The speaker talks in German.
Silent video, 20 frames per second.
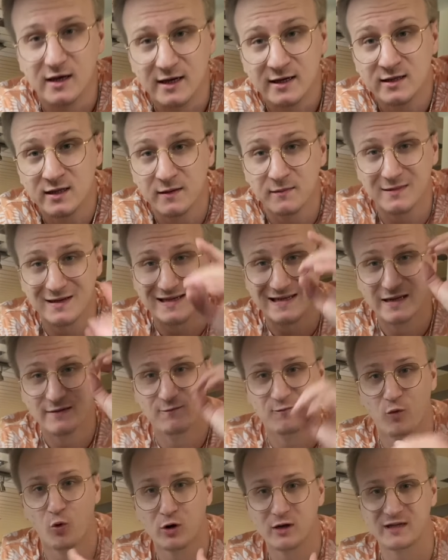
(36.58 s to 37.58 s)
In dem Clip
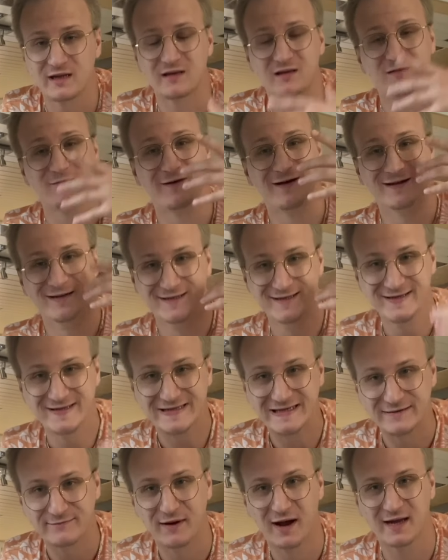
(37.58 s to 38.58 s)
wurde das zwar nicht
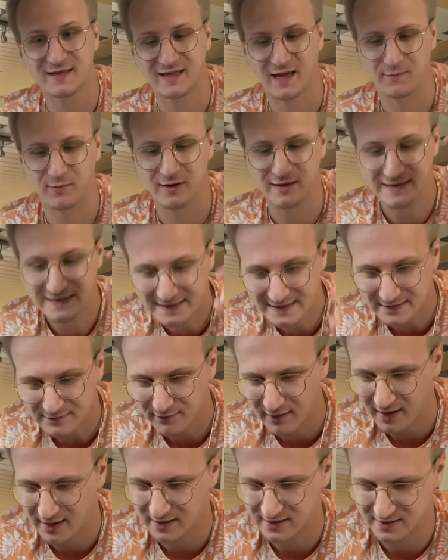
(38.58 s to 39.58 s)
gemacht, aber ich
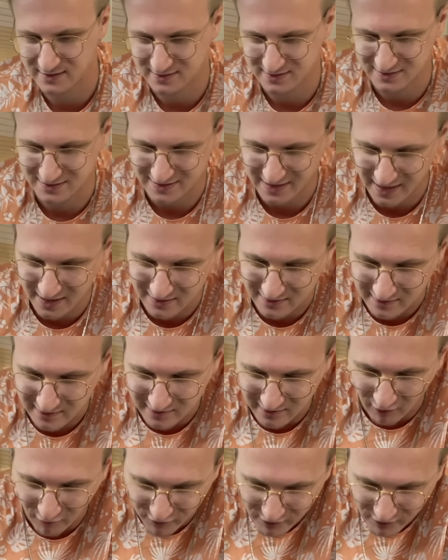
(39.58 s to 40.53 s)
mache es. Ich denke, es ist auf